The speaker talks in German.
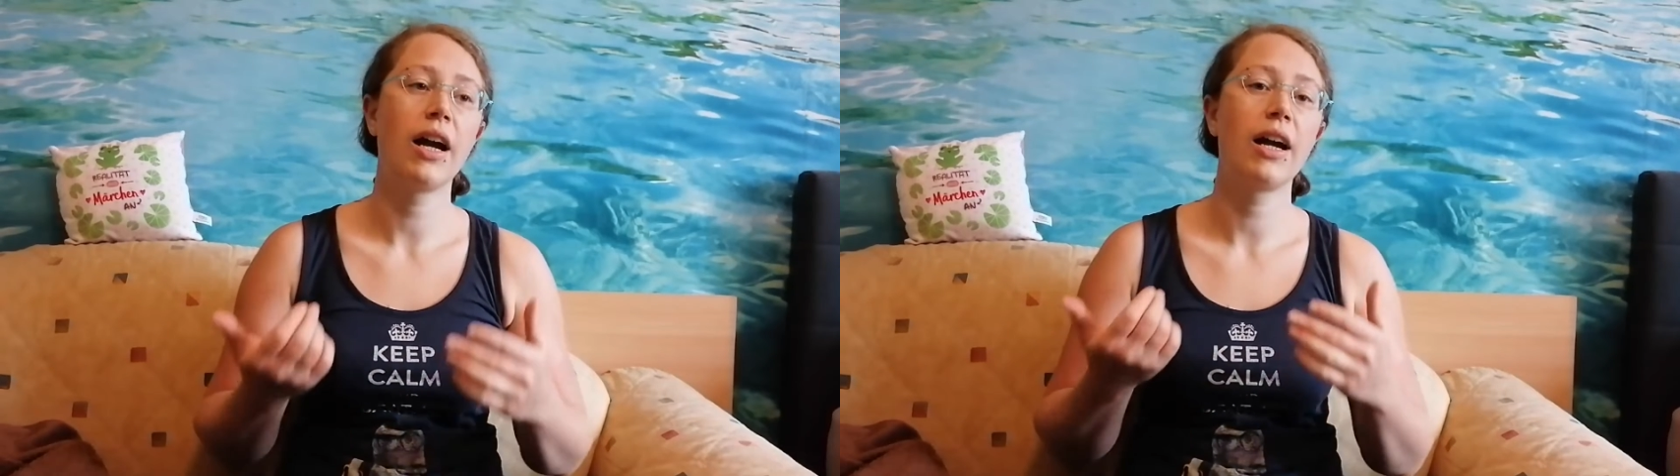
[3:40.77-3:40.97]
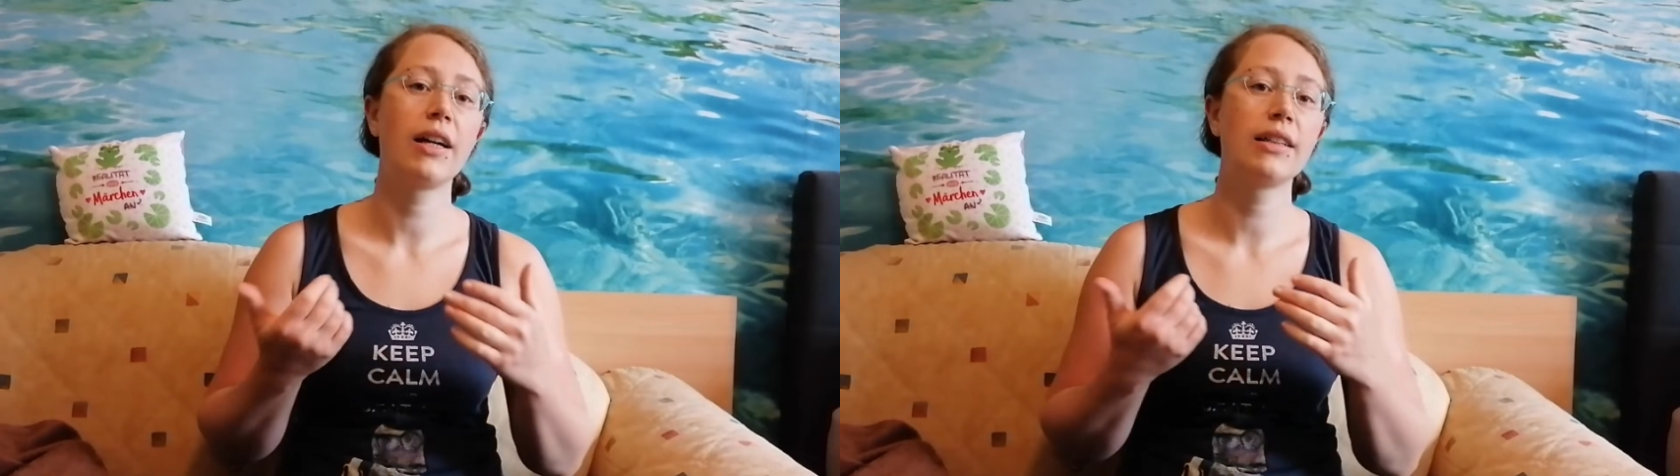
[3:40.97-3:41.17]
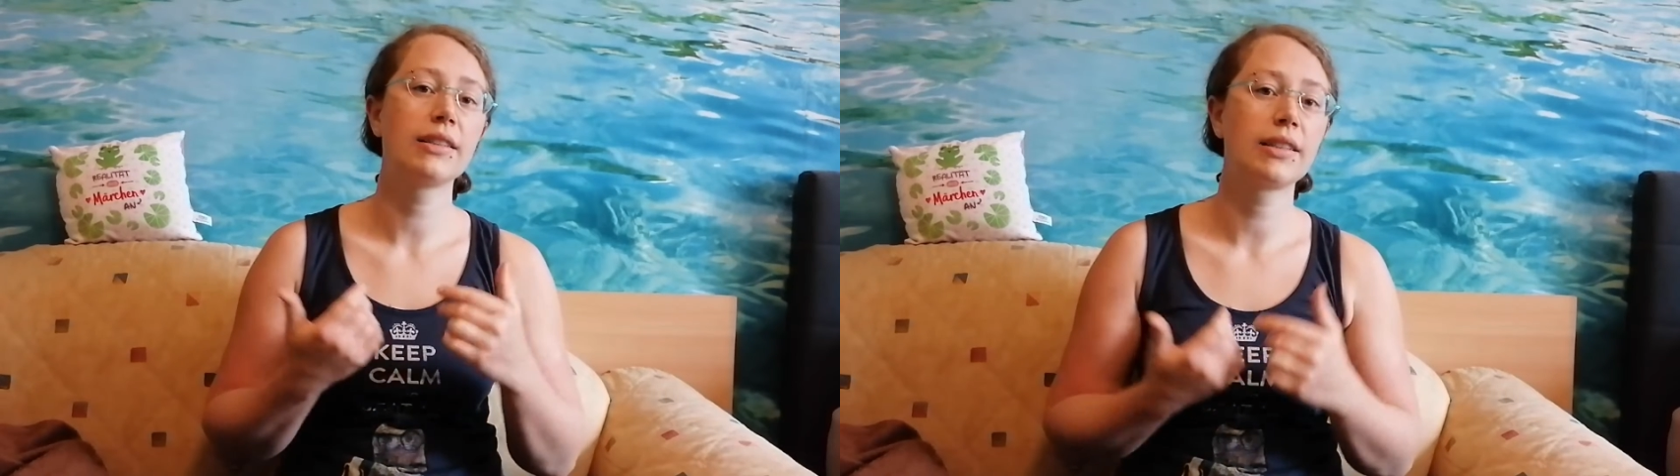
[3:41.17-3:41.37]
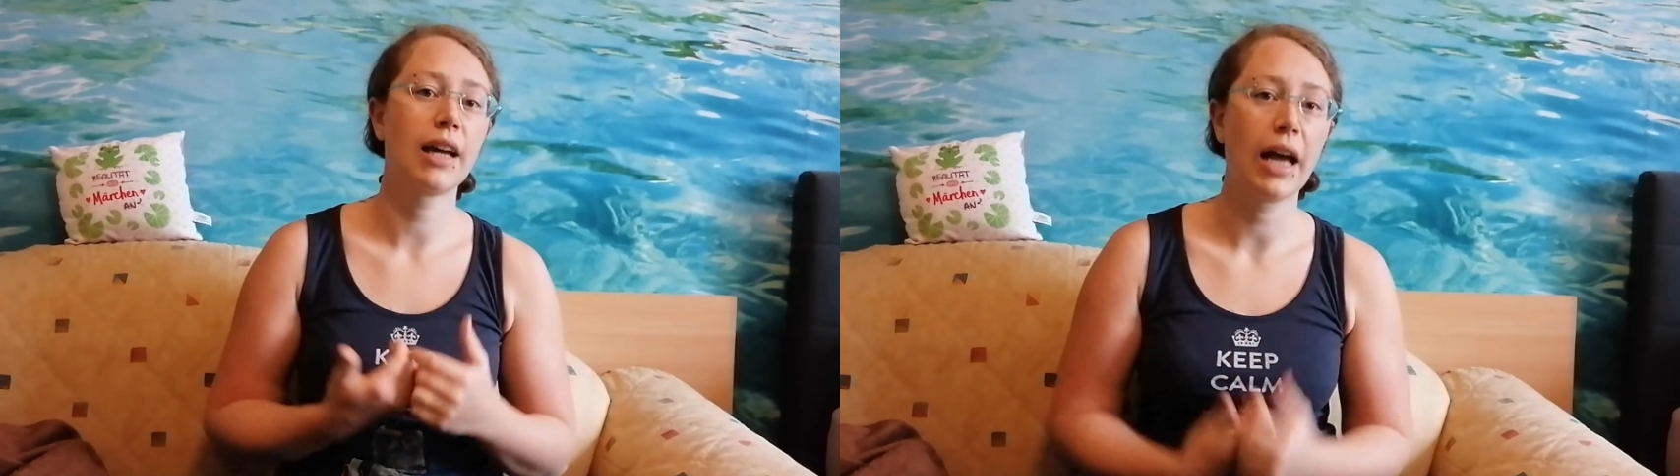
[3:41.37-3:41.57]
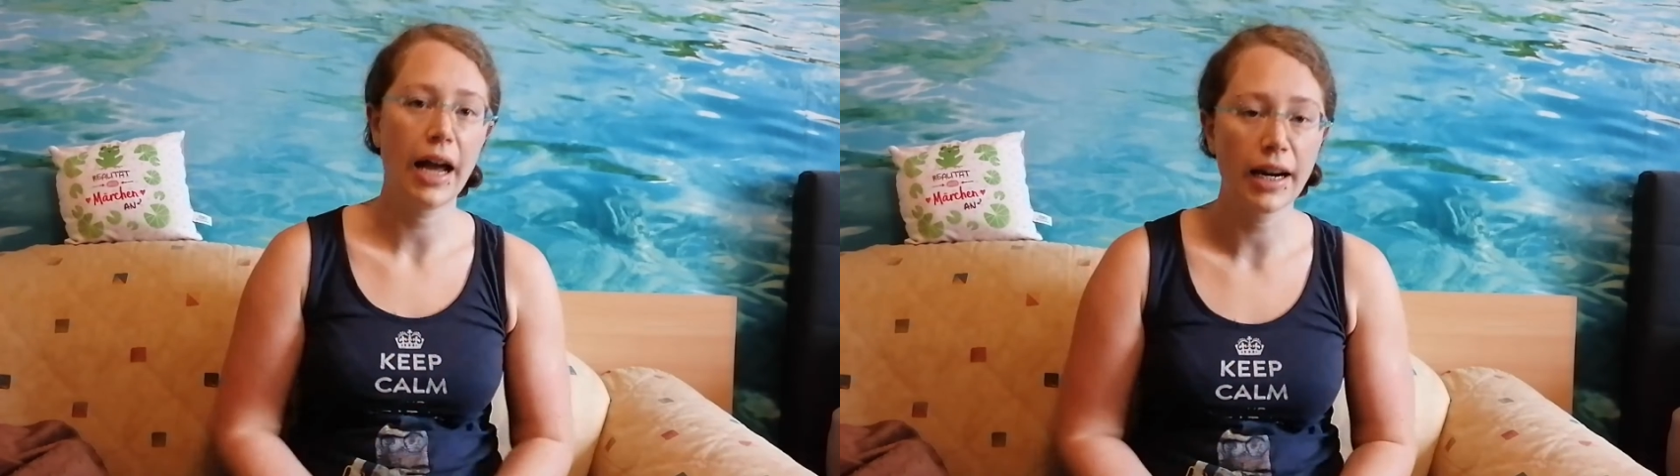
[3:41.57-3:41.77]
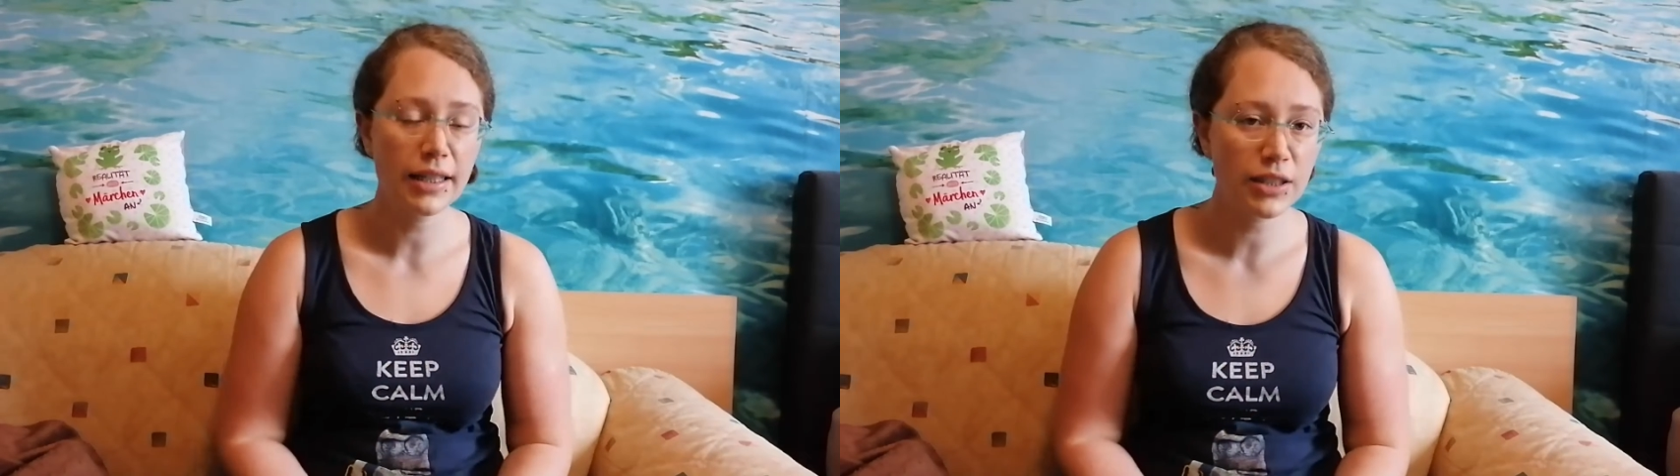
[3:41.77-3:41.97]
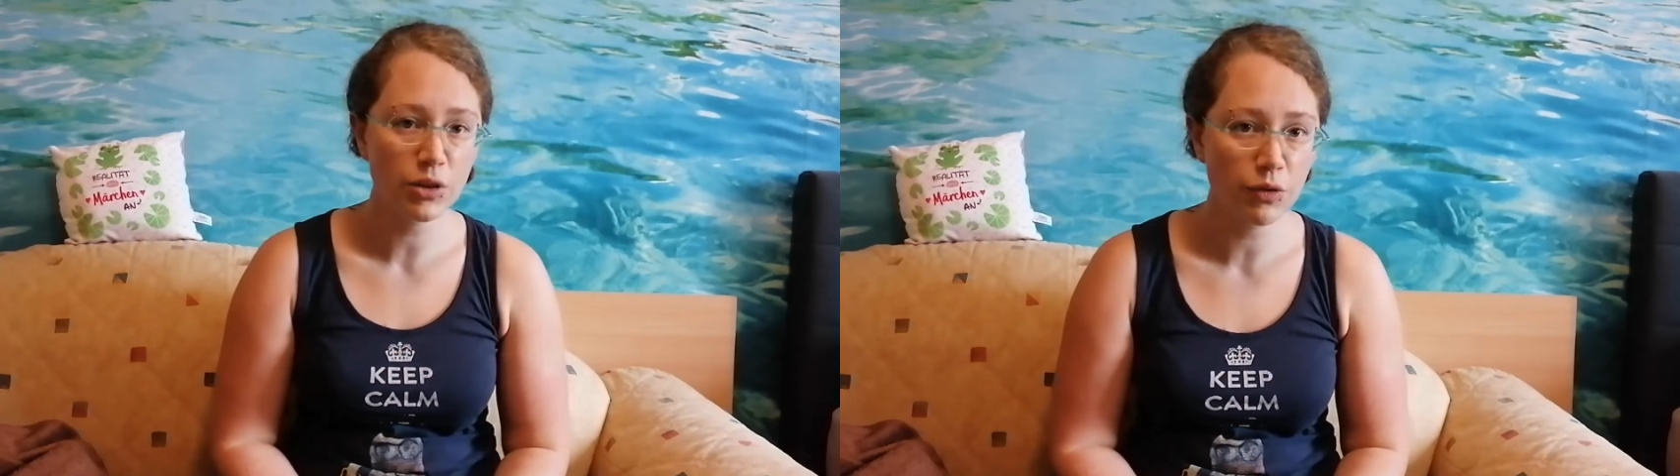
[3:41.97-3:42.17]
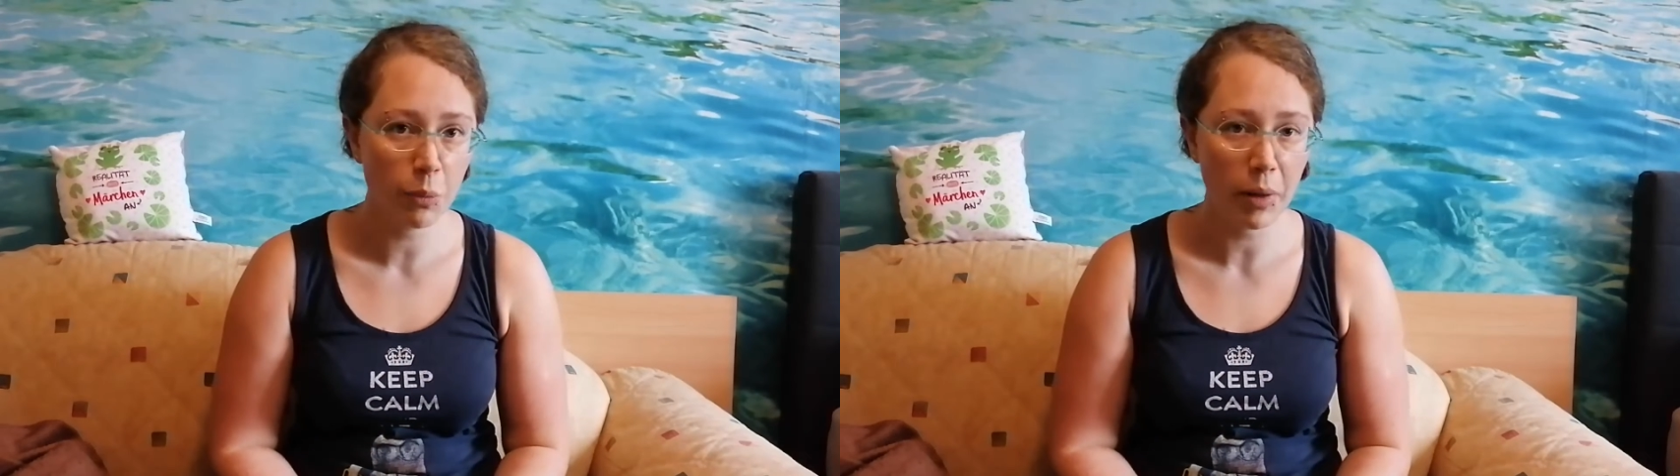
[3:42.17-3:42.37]
als Angst
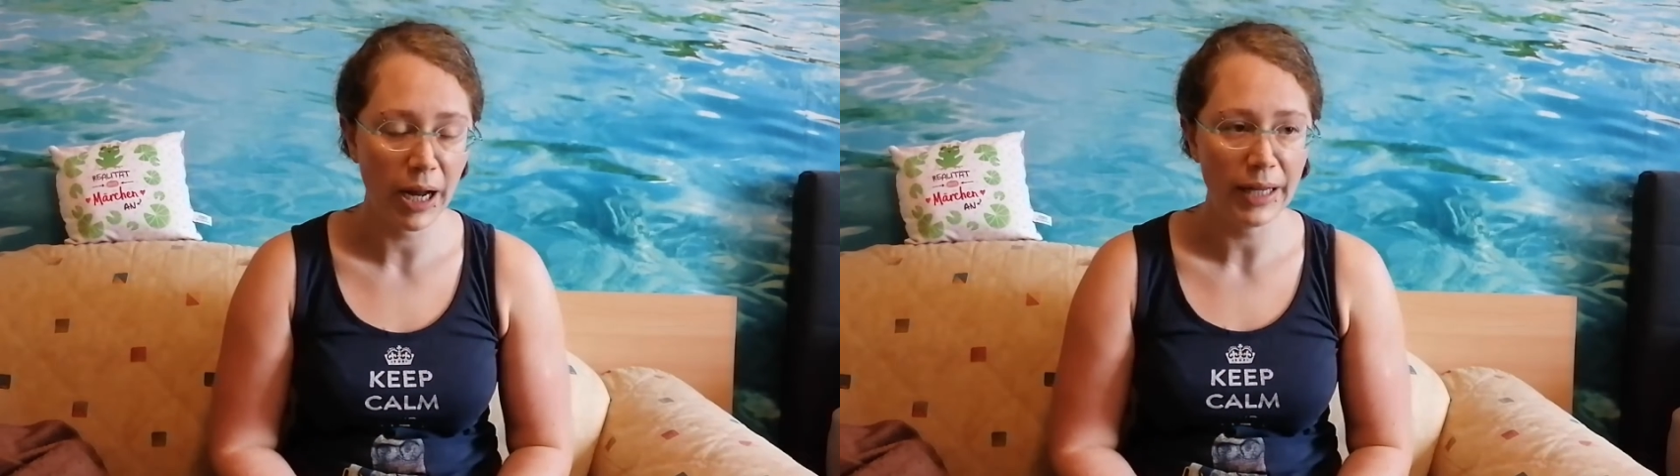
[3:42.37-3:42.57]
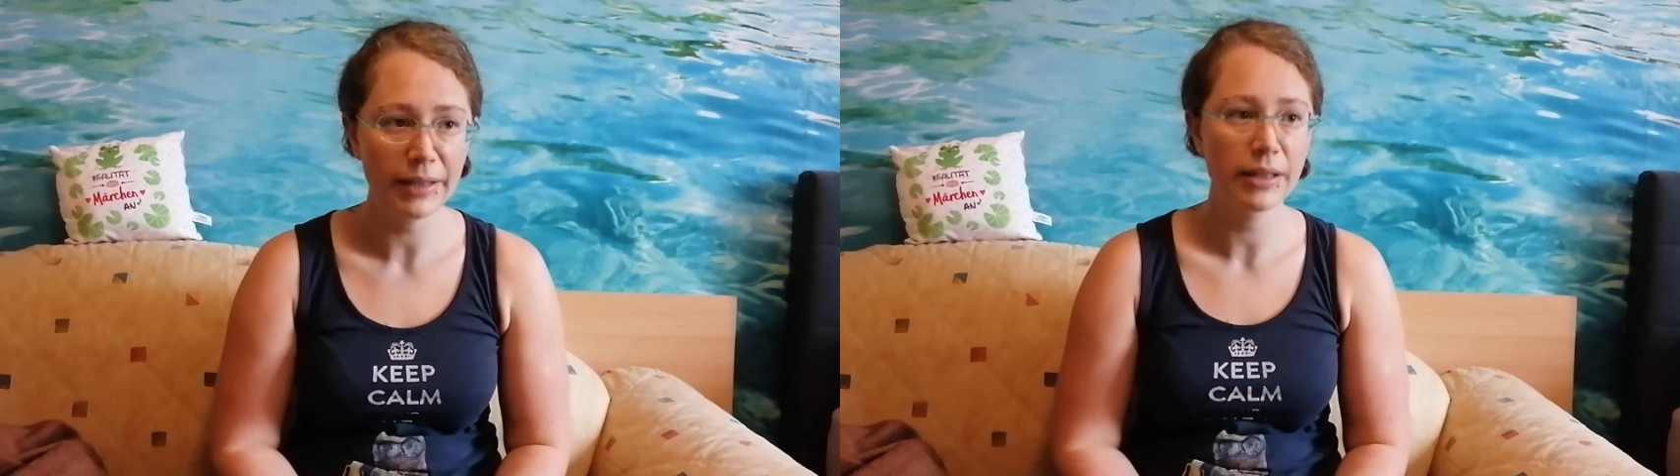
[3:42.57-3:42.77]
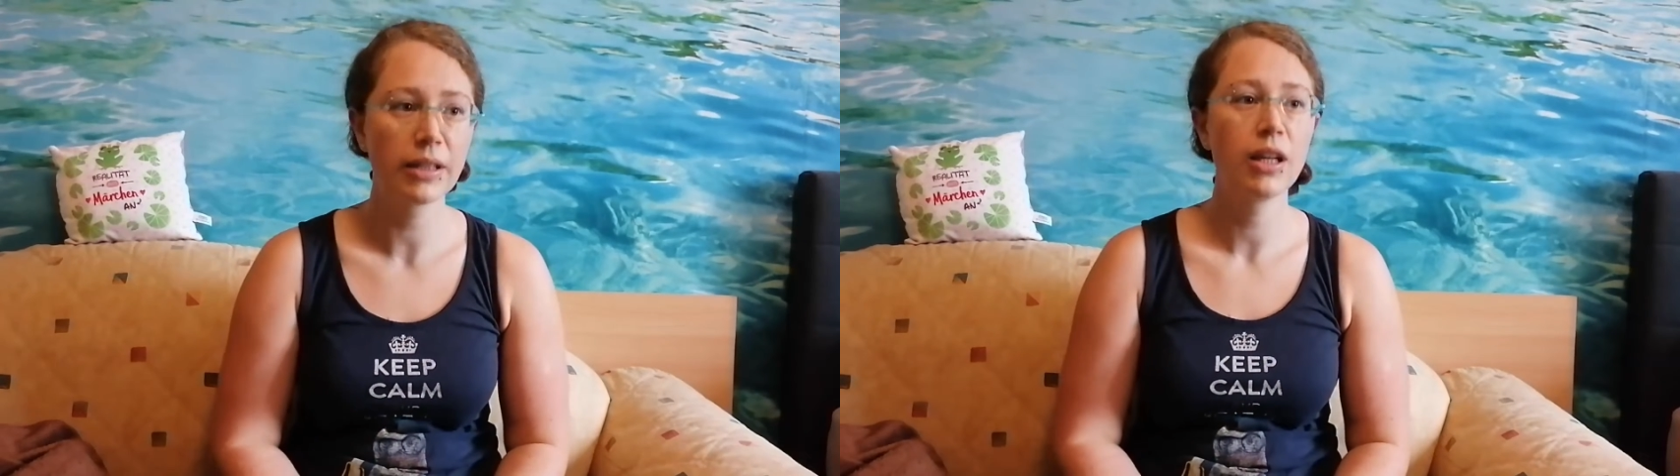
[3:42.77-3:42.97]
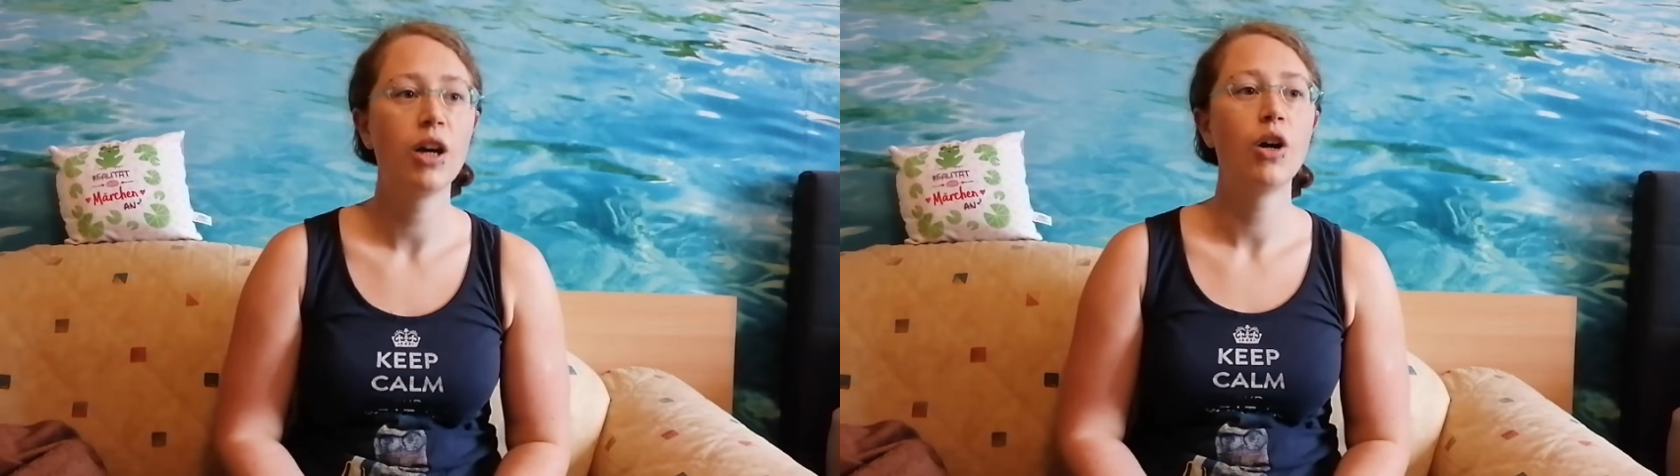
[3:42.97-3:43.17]
zu verbreiten